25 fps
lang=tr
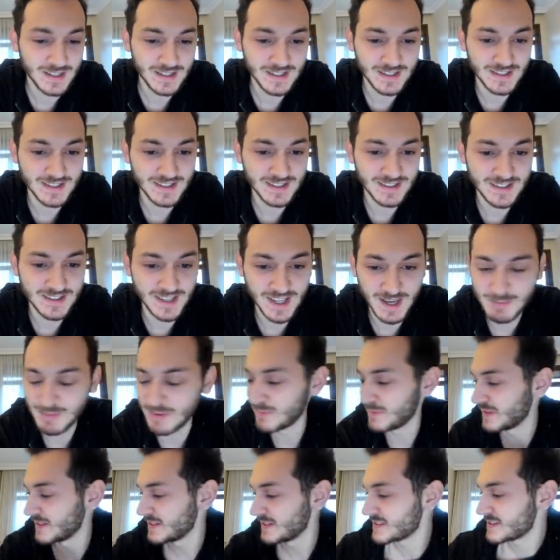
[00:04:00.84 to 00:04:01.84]
e, da
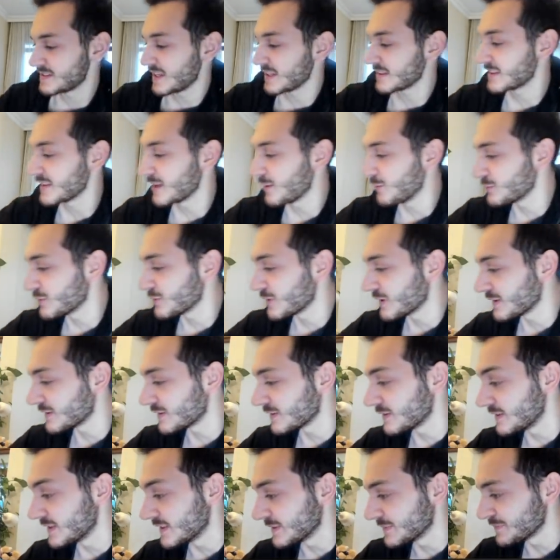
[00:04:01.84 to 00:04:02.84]
yapabiliriz. Hatta ondan
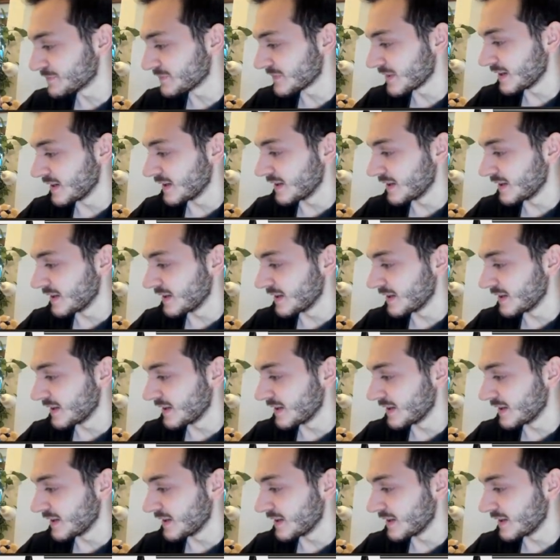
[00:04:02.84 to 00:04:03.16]
hatırlayayım.